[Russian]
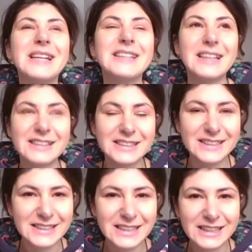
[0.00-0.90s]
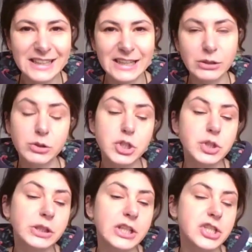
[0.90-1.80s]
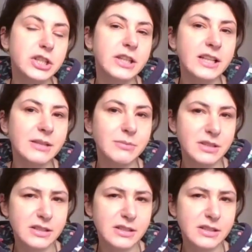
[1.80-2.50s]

понятие относительное, но то, что я читала,